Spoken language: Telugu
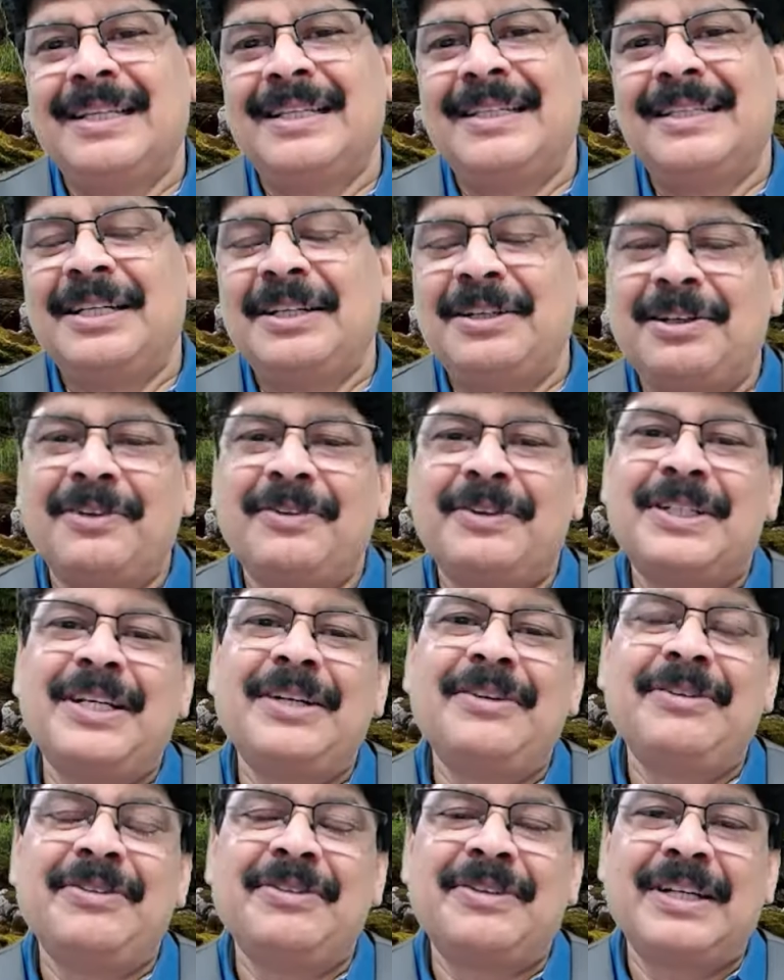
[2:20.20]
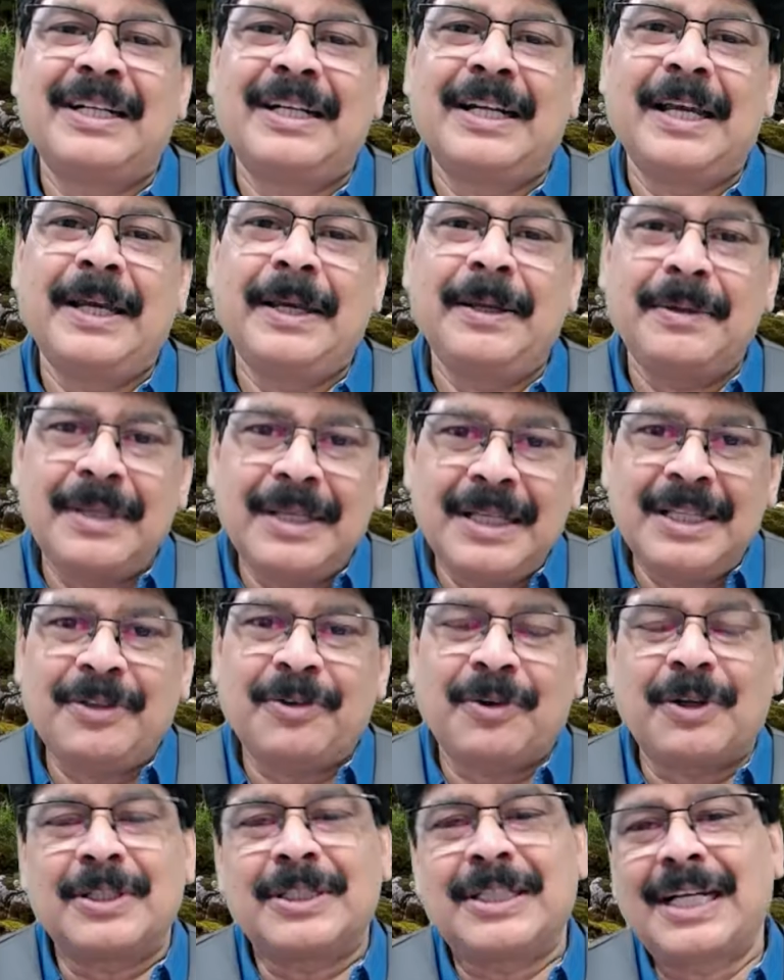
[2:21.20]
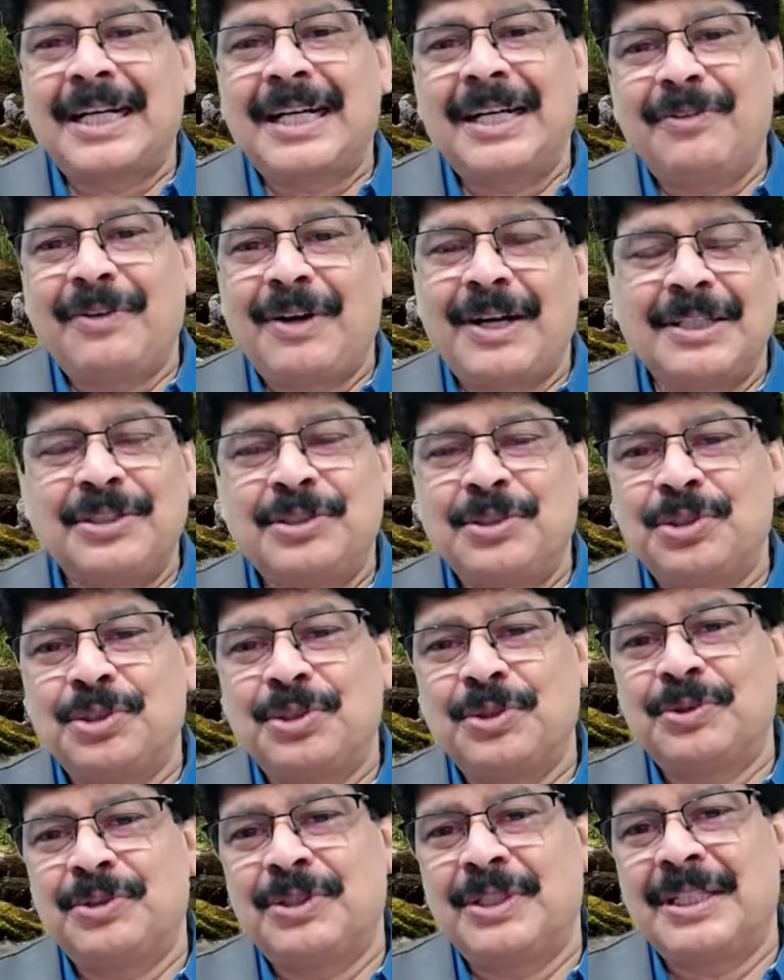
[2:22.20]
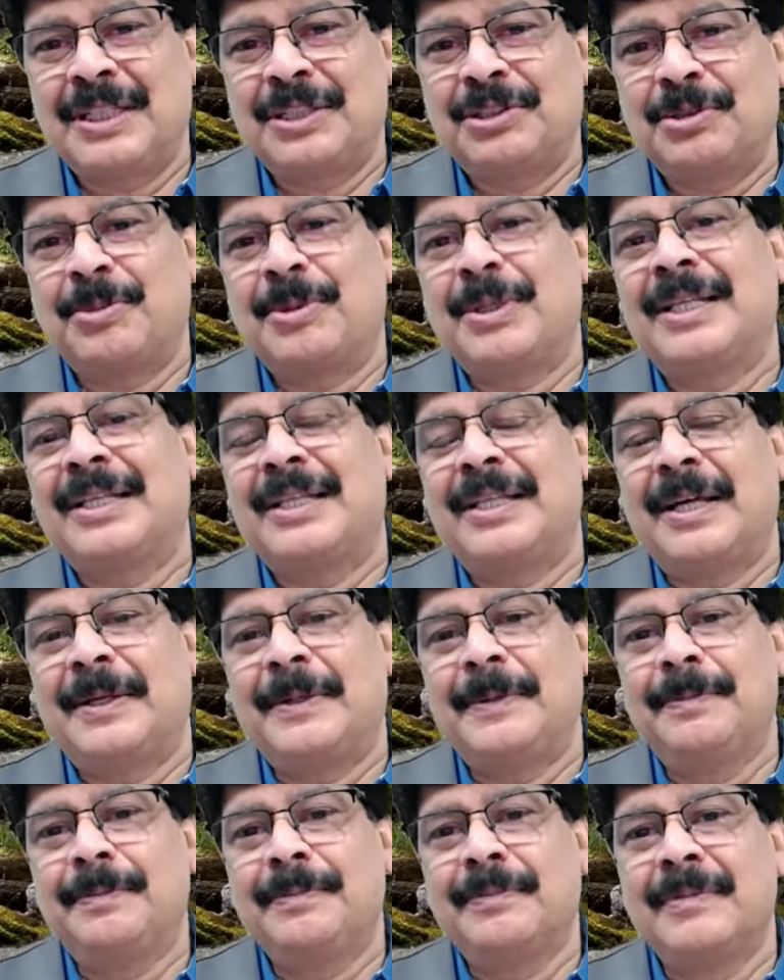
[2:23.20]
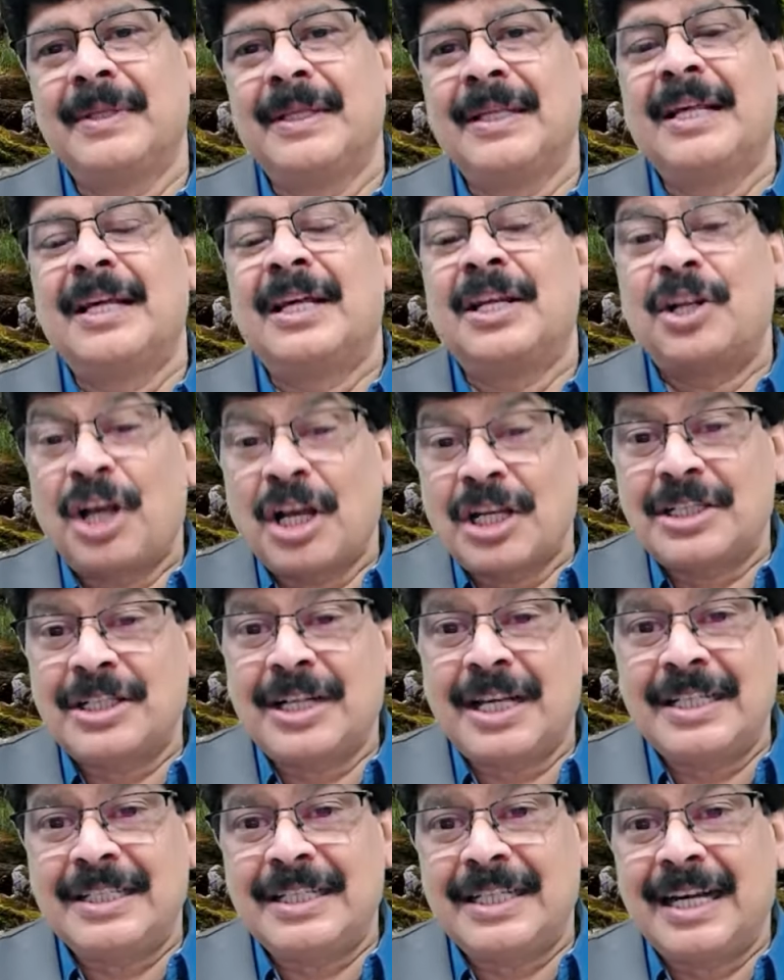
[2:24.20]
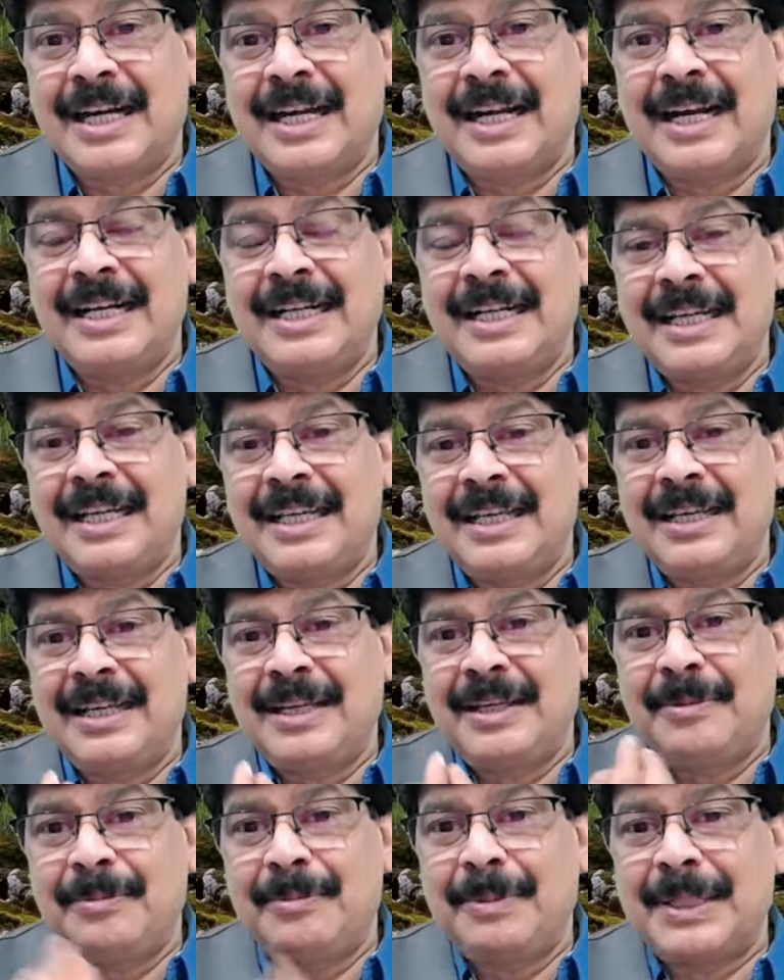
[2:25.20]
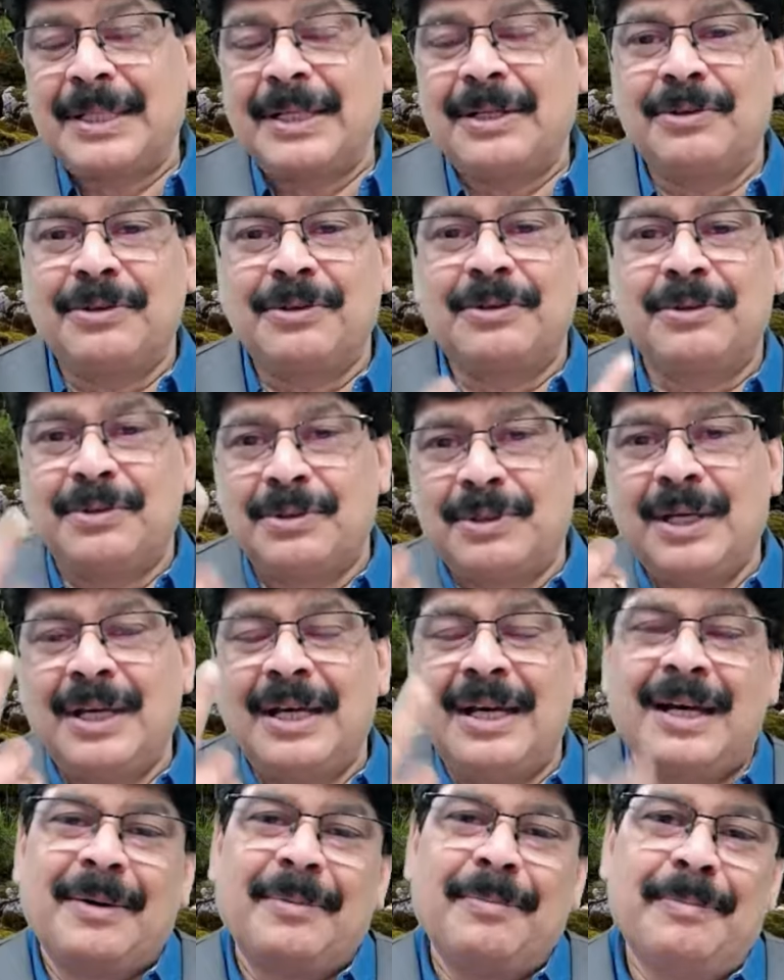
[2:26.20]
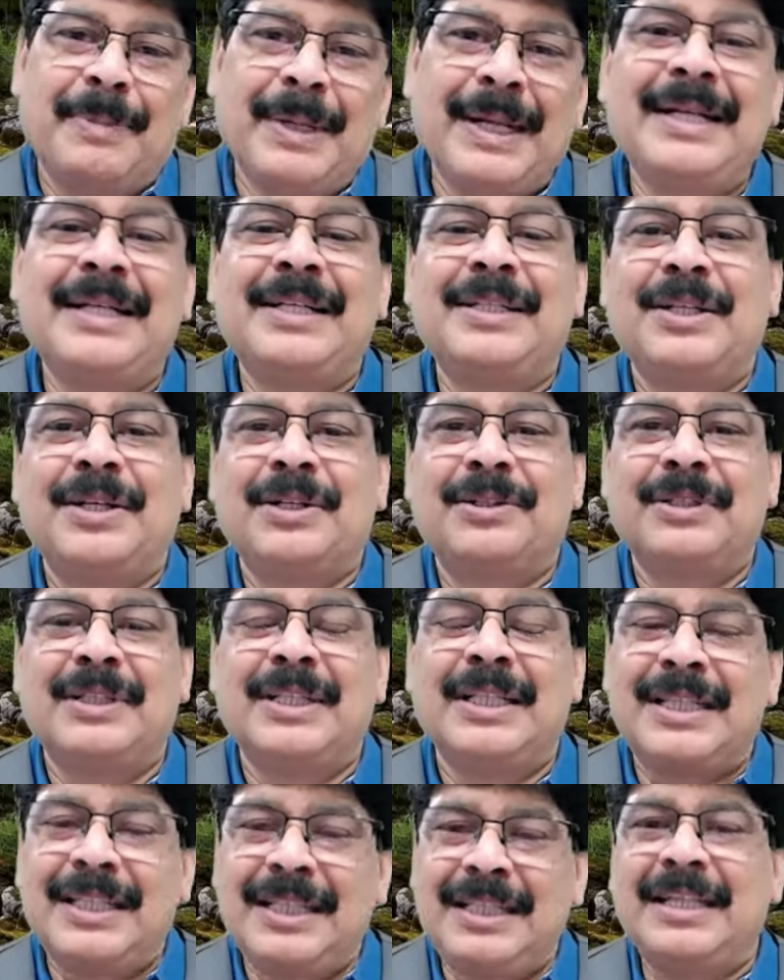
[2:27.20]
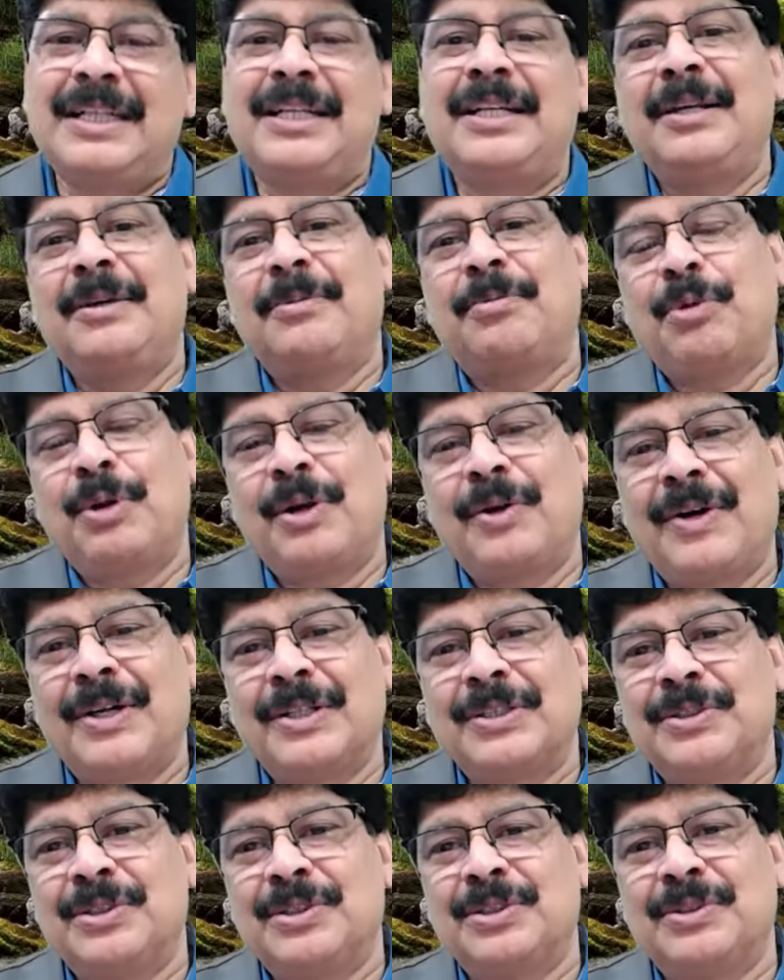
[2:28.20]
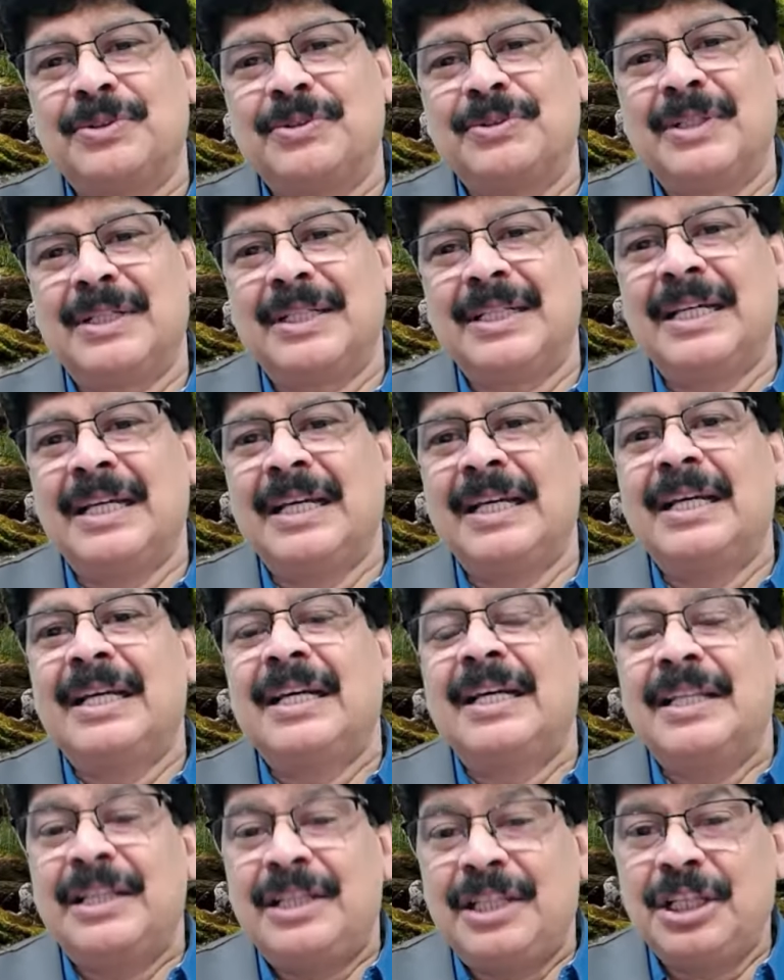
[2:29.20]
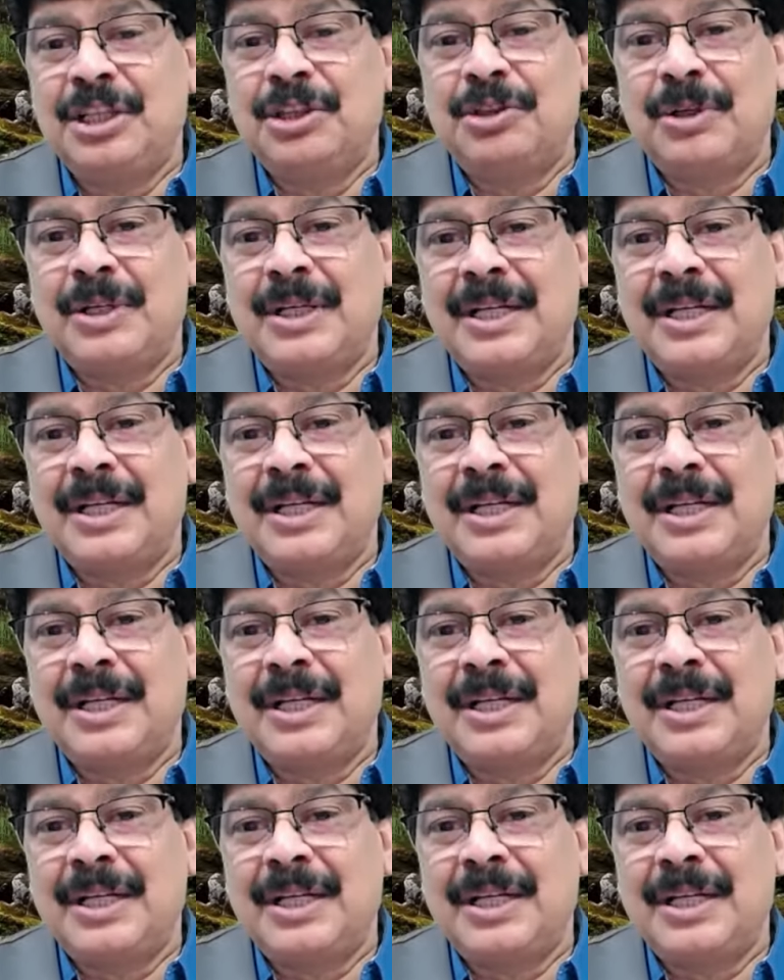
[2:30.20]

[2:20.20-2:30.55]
దీంట్లో విషయం ఏమిటంటే ఇది ఒక చక్కటి వాసన వస్తూ ఉంటుంది కదా సుమగంధాలు నాస్టాలజియా అంటే ఈ మెదడు బ్రెయిన్కి చేరుతుంది తీయటి పూల వాసన వస్తుంటుంది దీంతో